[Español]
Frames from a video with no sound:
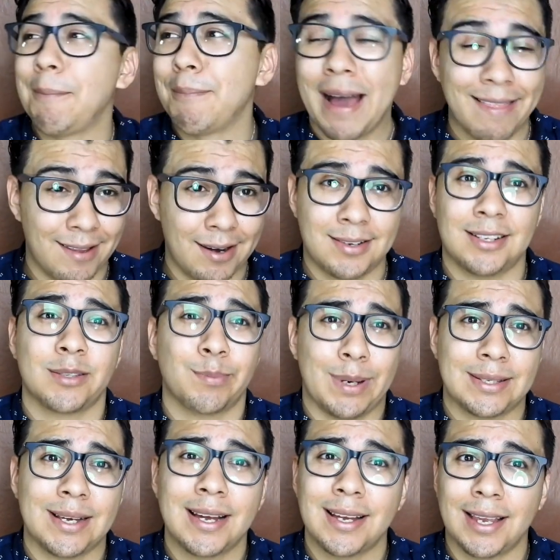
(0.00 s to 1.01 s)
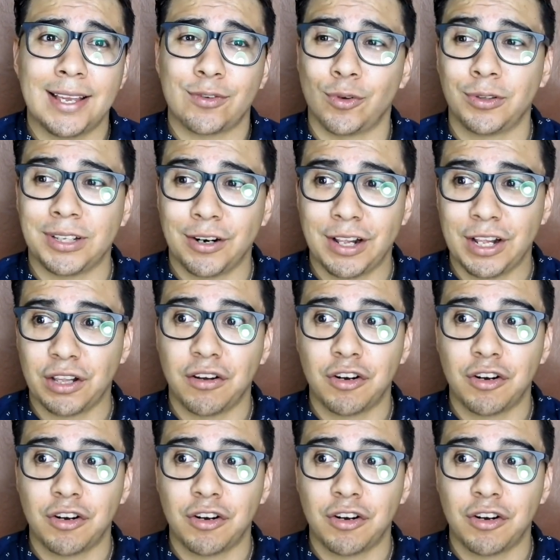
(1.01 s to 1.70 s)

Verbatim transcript: qué madres les pasa y que soltaron a